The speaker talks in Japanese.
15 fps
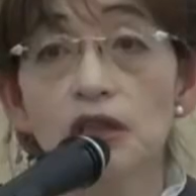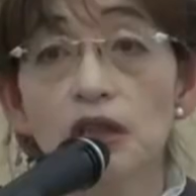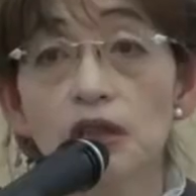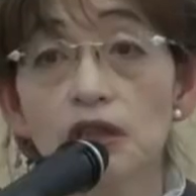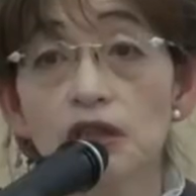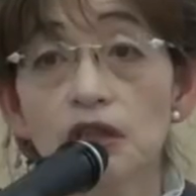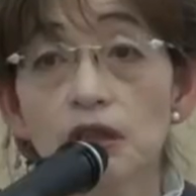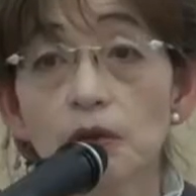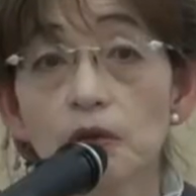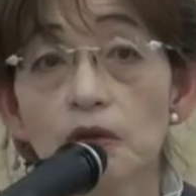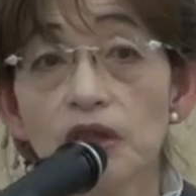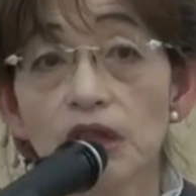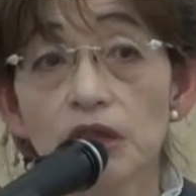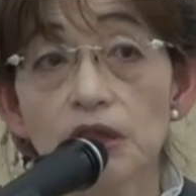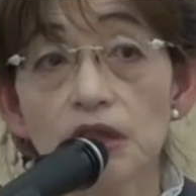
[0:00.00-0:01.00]
ちが知恵
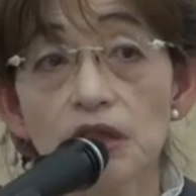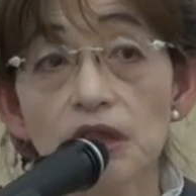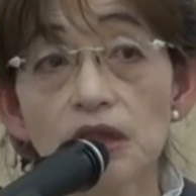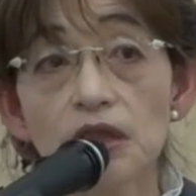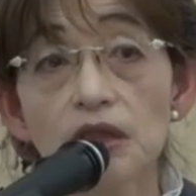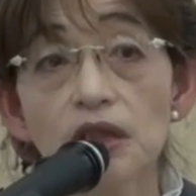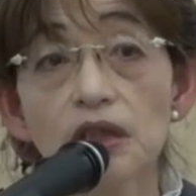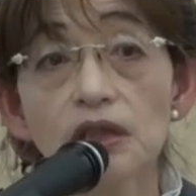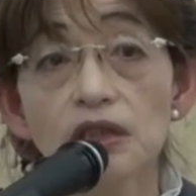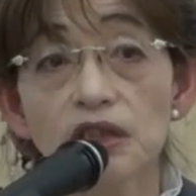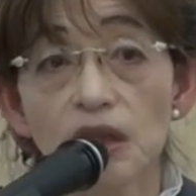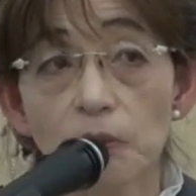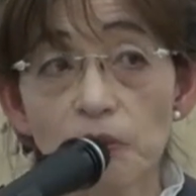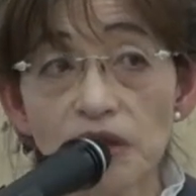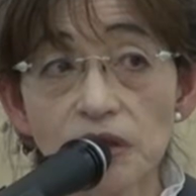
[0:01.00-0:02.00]
を出し合って
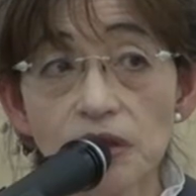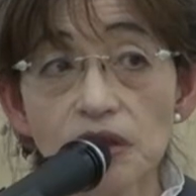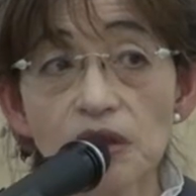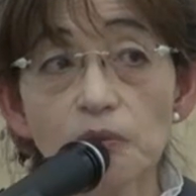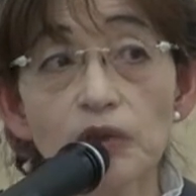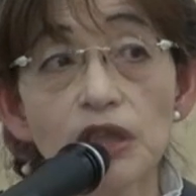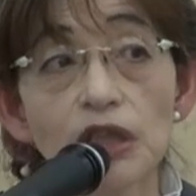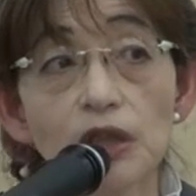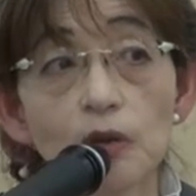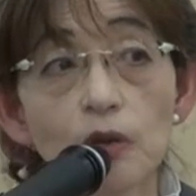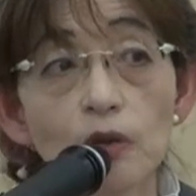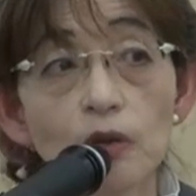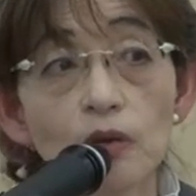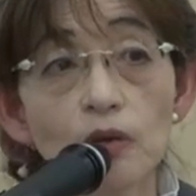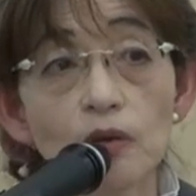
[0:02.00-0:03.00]
様々な
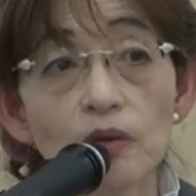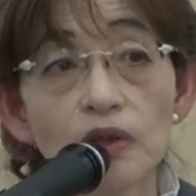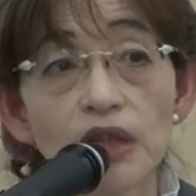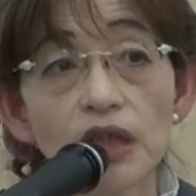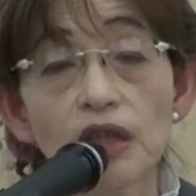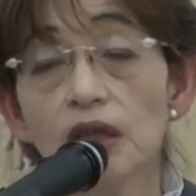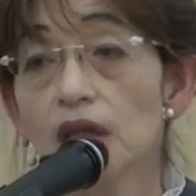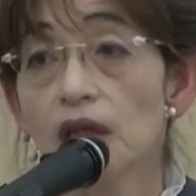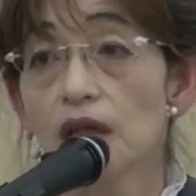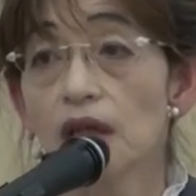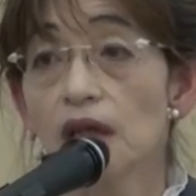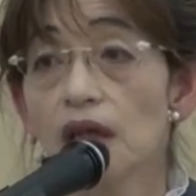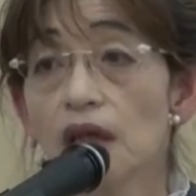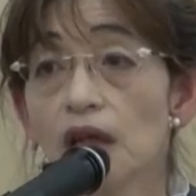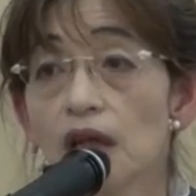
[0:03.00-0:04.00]
方法で、
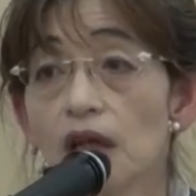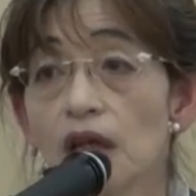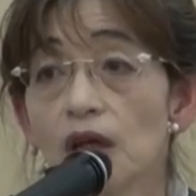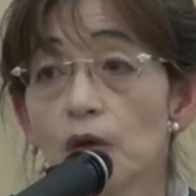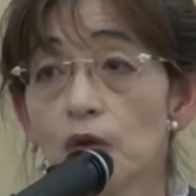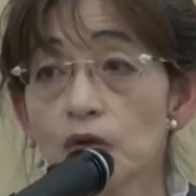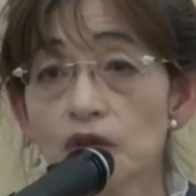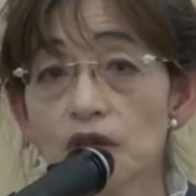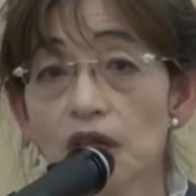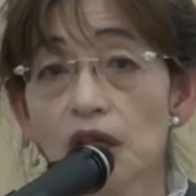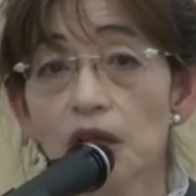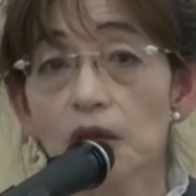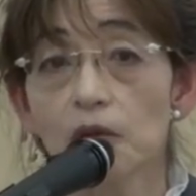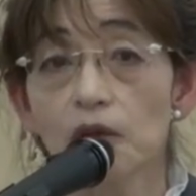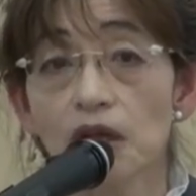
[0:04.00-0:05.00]
えー、小
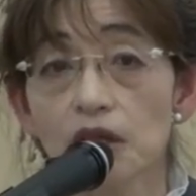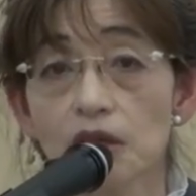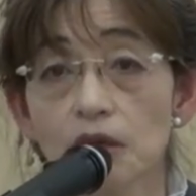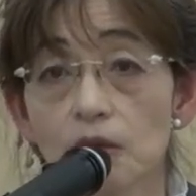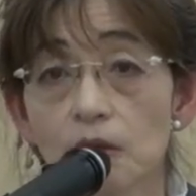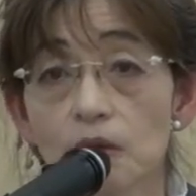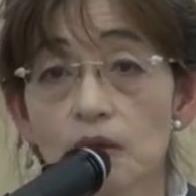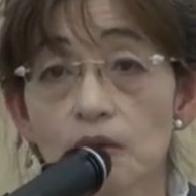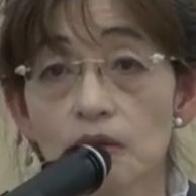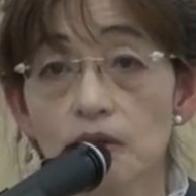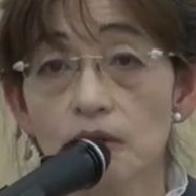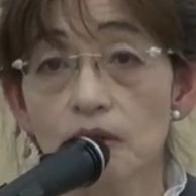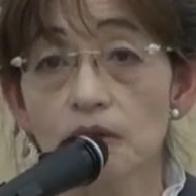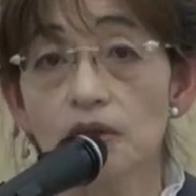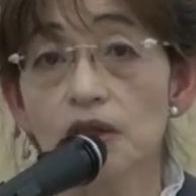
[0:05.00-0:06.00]
遣いを稼ごうと
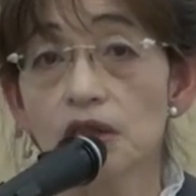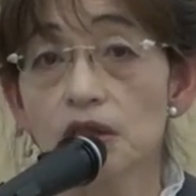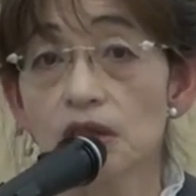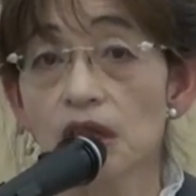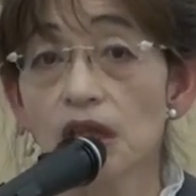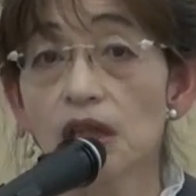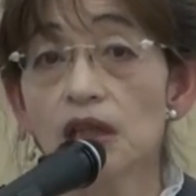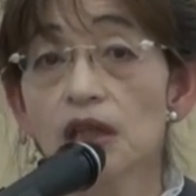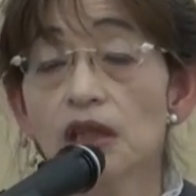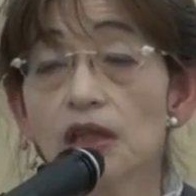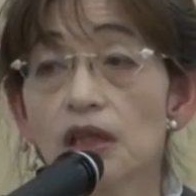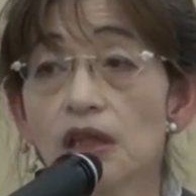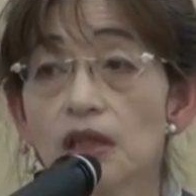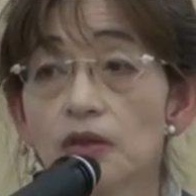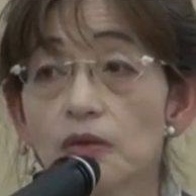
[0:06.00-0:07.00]
するんですが、
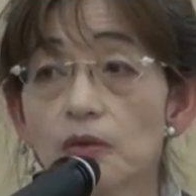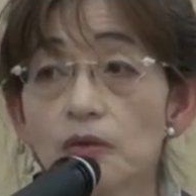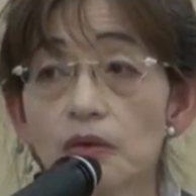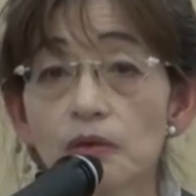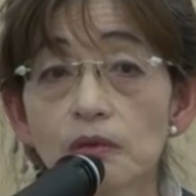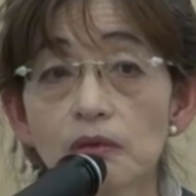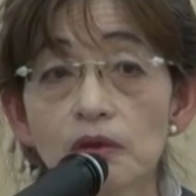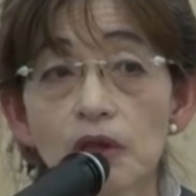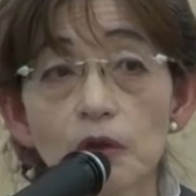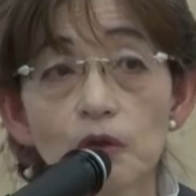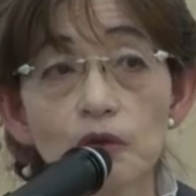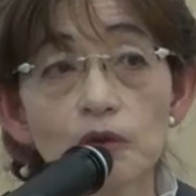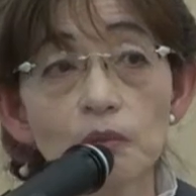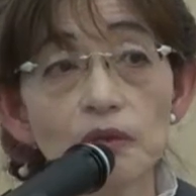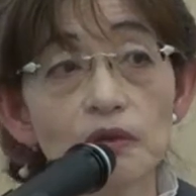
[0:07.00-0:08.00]
えー、そこのところは
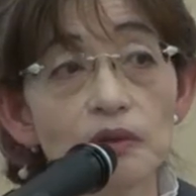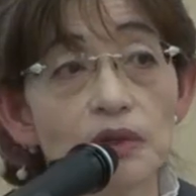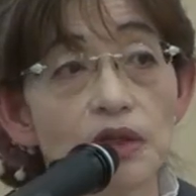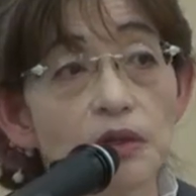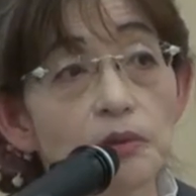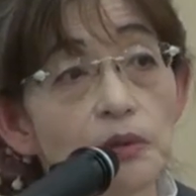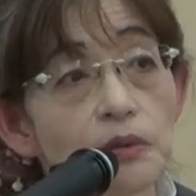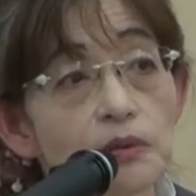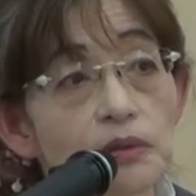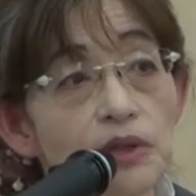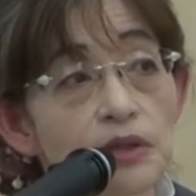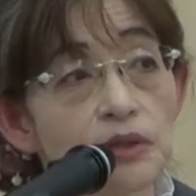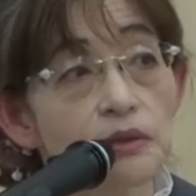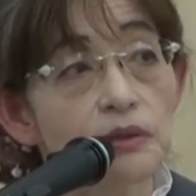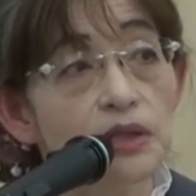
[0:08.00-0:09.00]
子供のやること
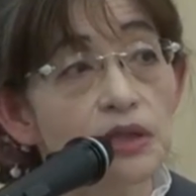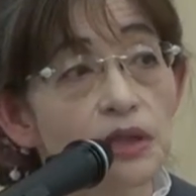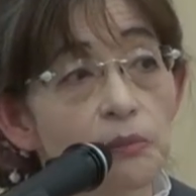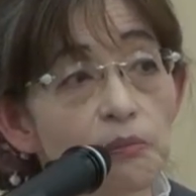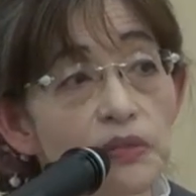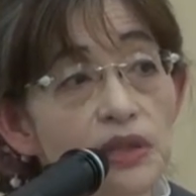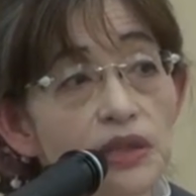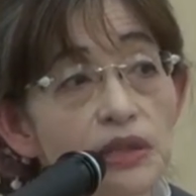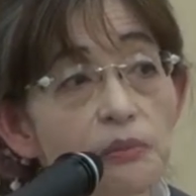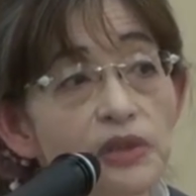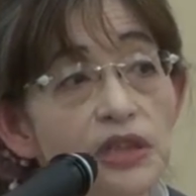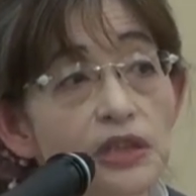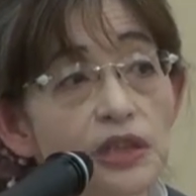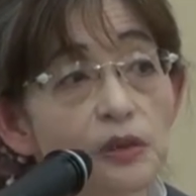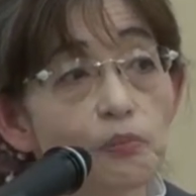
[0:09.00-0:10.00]
ですので、
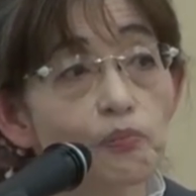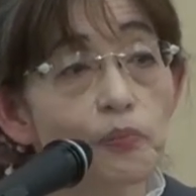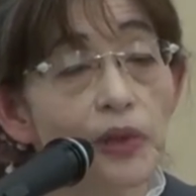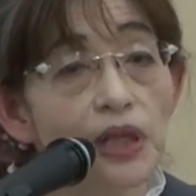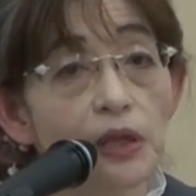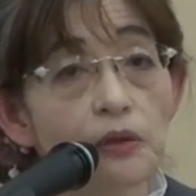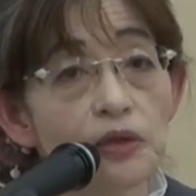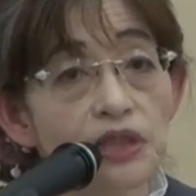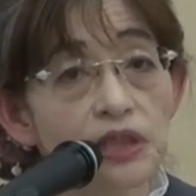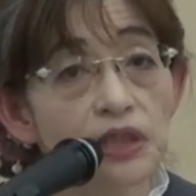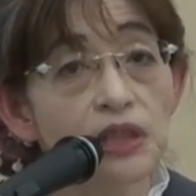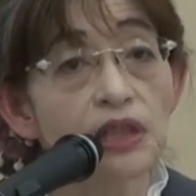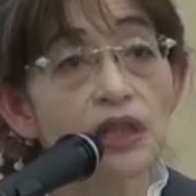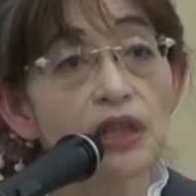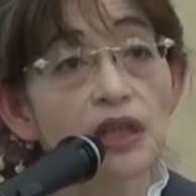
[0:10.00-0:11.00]
様々な失敗を
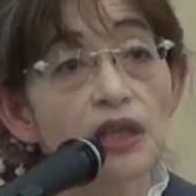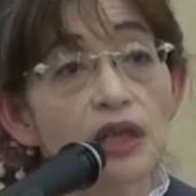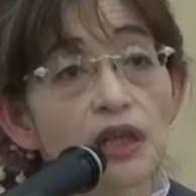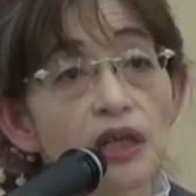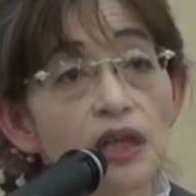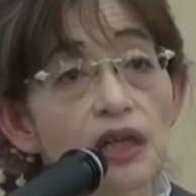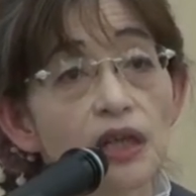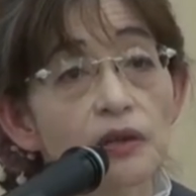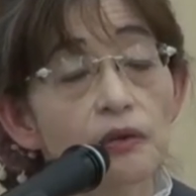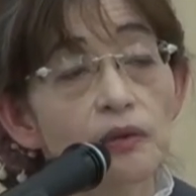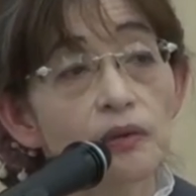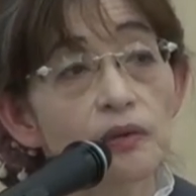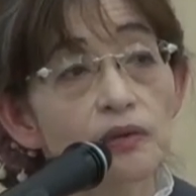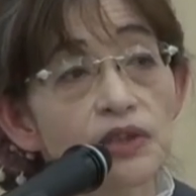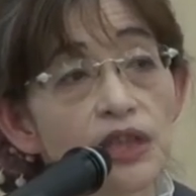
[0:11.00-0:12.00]
し、えー
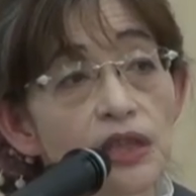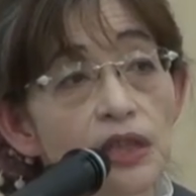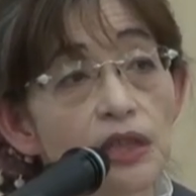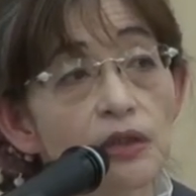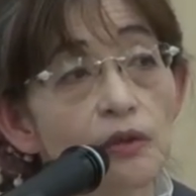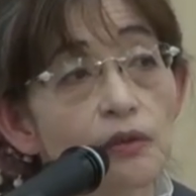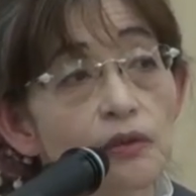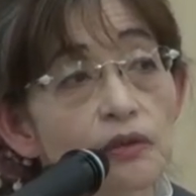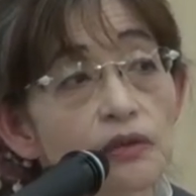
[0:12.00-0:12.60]
と、善意の